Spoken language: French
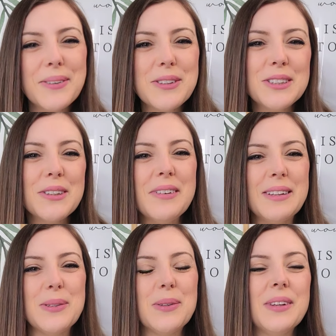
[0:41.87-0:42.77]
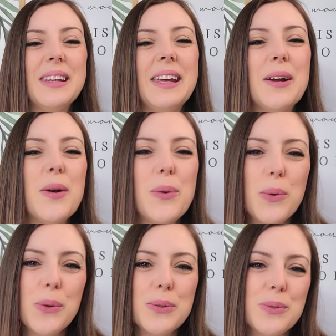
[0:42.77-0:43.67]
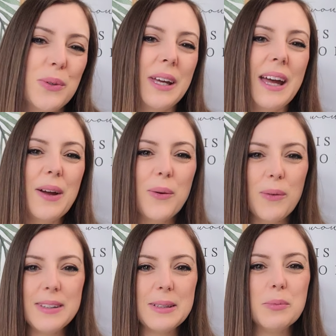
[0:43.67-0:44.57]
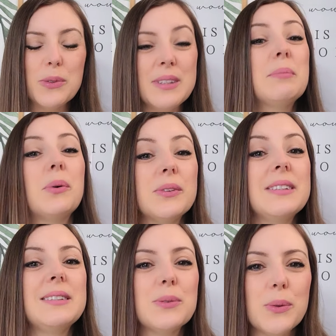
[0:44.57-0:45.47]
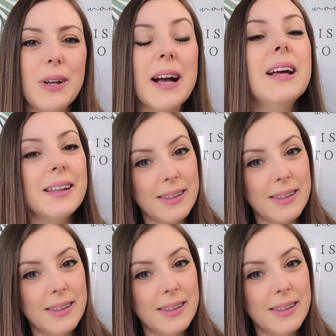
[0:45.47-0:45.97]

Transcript: Donc, je vais te donner le secret ultime de ces prothésistes angulaires.